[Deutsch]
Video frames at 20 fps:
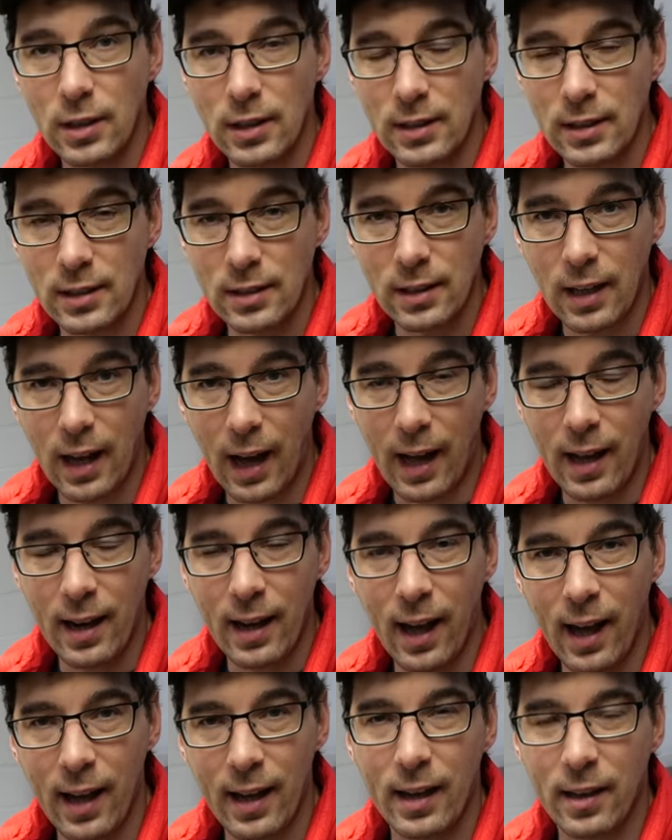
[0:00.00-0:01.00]
das
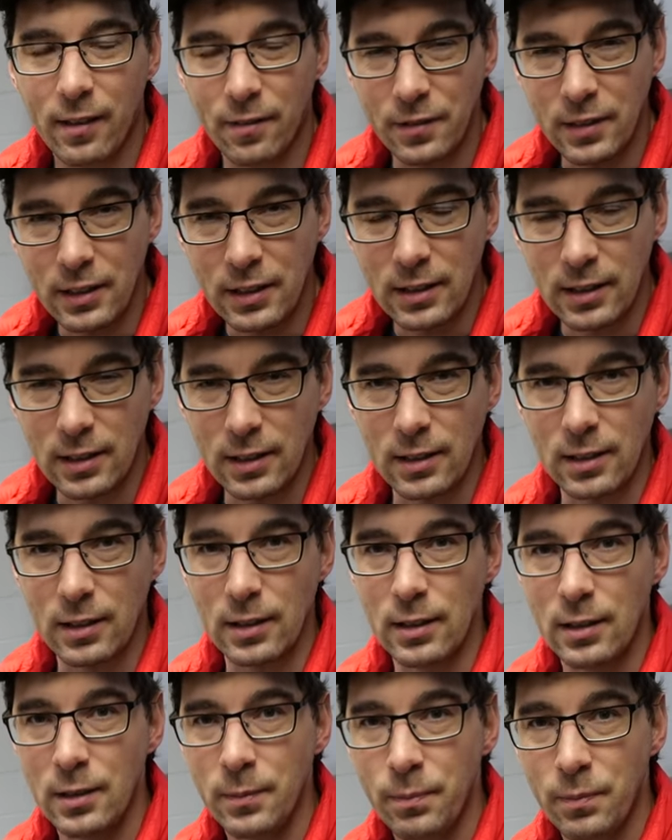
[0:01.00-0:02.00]
aller, aller
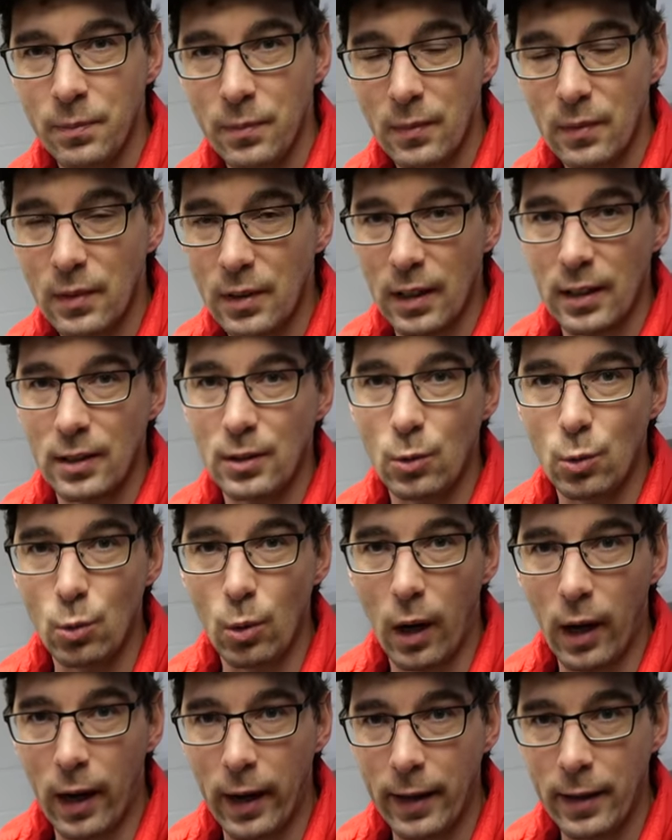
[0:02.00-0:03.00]
Wichtigste, dass du
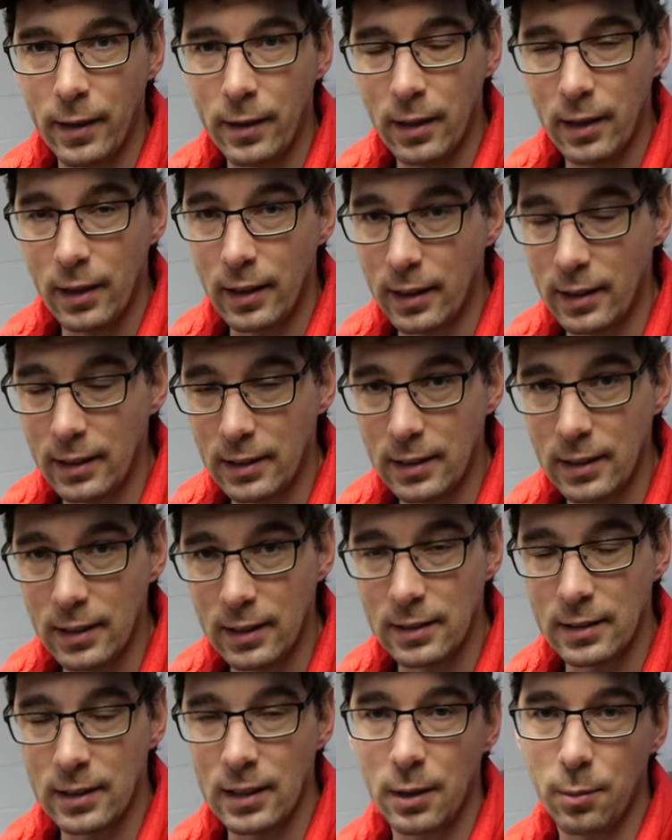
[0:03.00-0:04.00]
ein
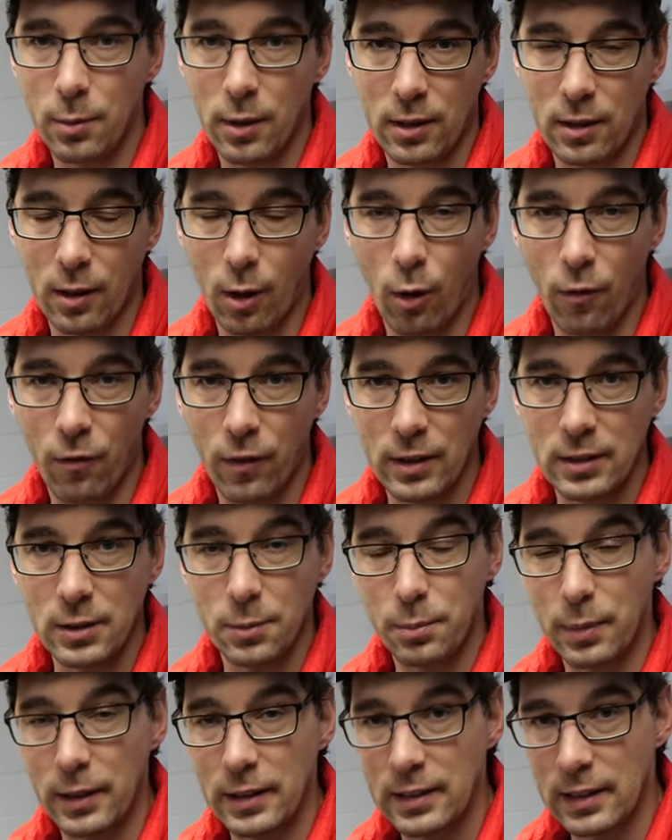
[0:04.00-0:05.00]
richtiges Sägeblatt drauf
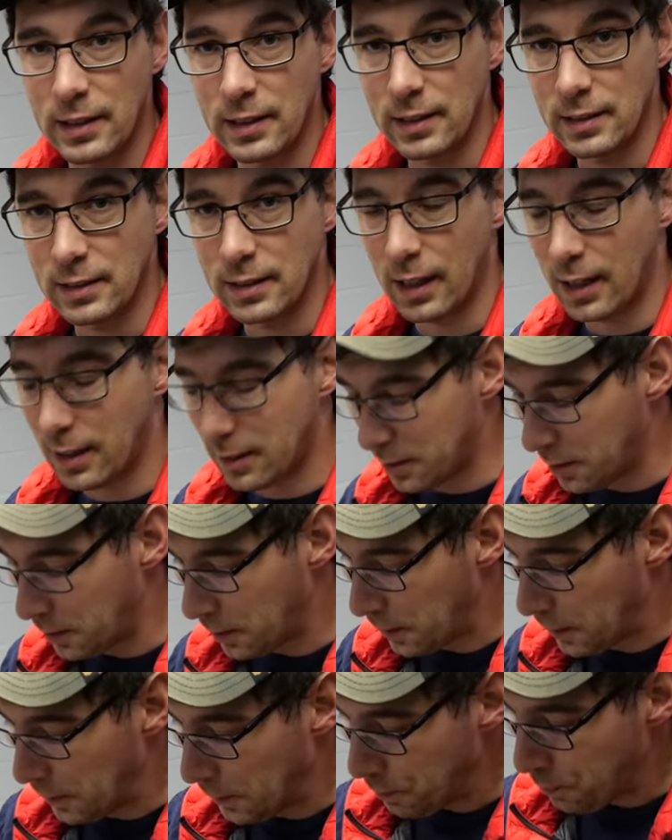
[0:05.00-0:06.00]
hast. Besser gesagt,
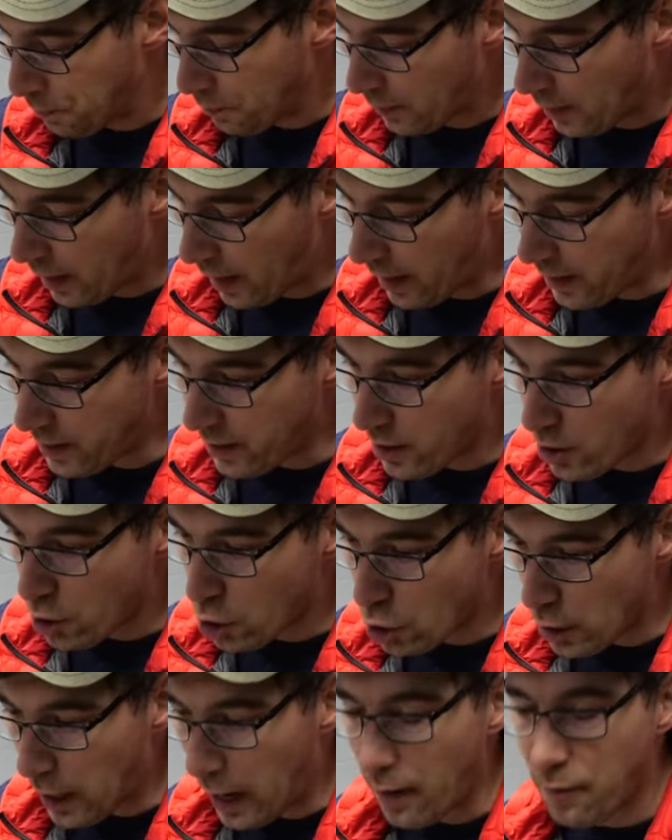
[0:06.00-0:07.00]
ein
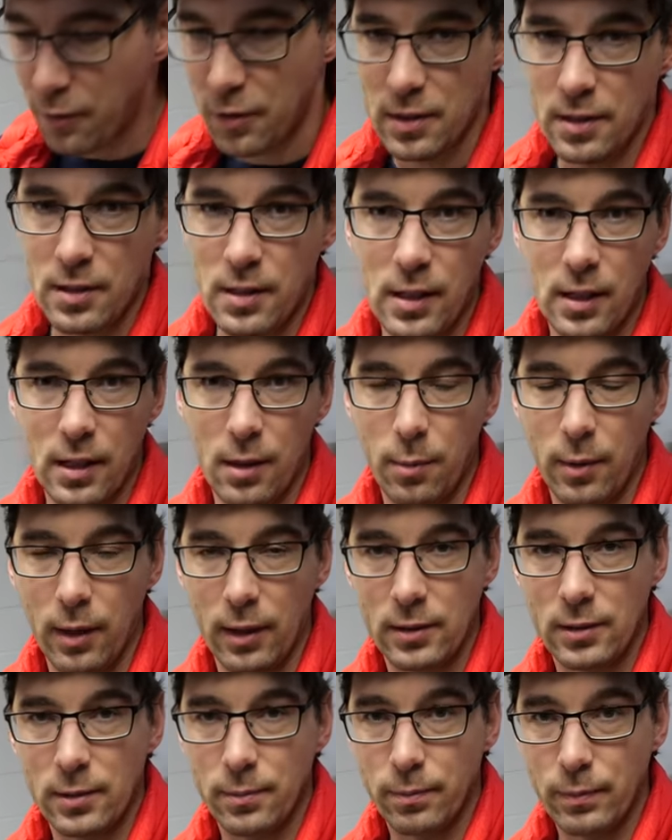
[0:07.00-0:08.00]
scharfes
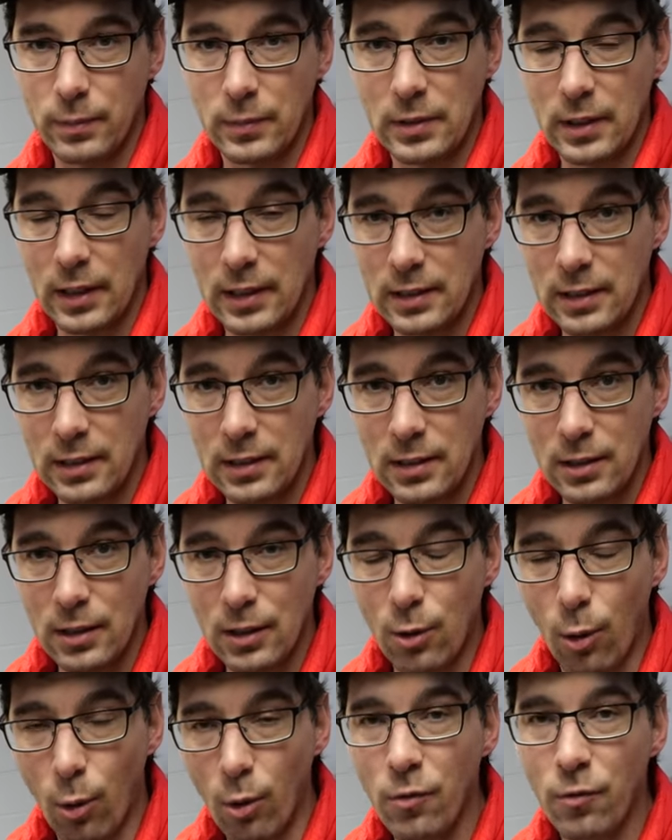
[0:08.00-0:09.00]
Sägeblatt. Das sind
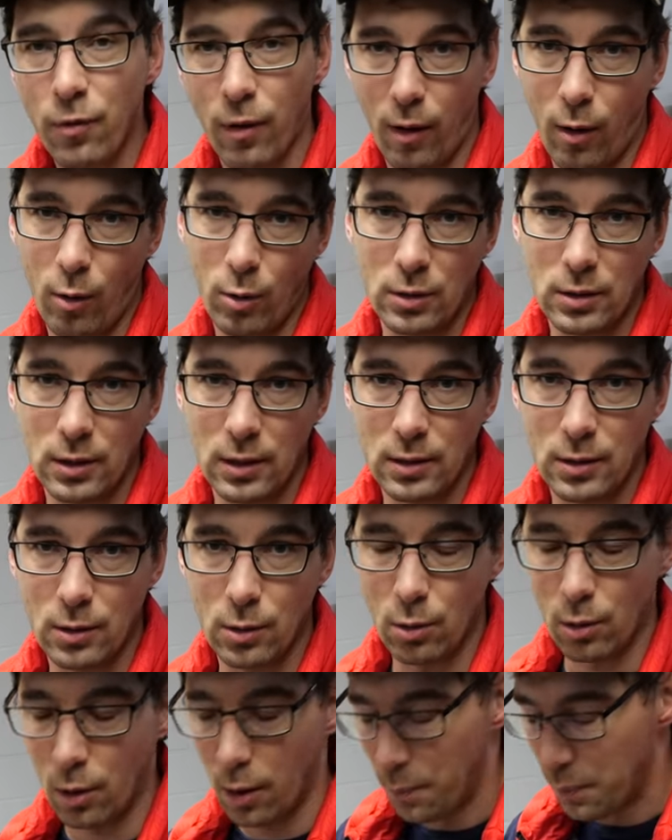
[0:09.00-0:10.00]
die
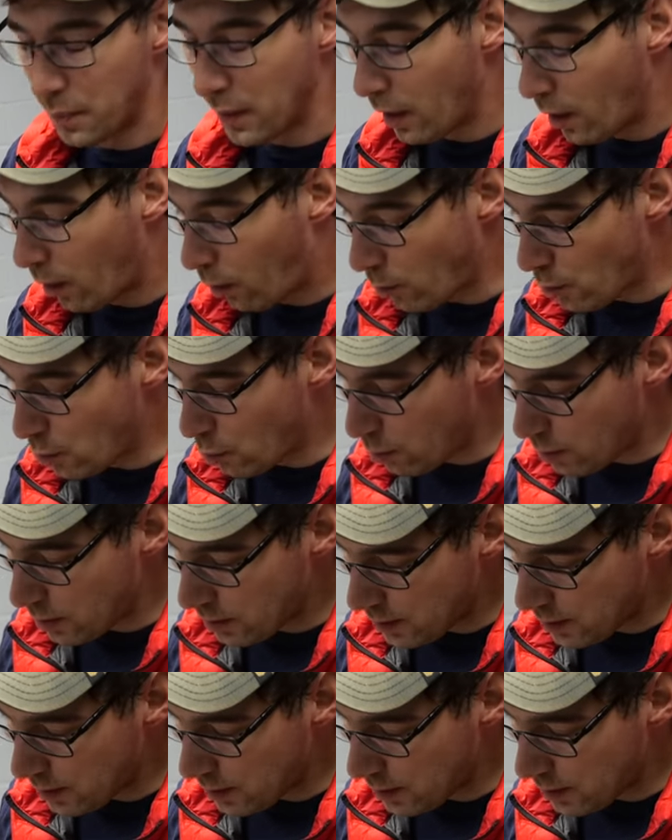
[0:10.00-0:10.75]
Grundvoraussetzungen. Und so ein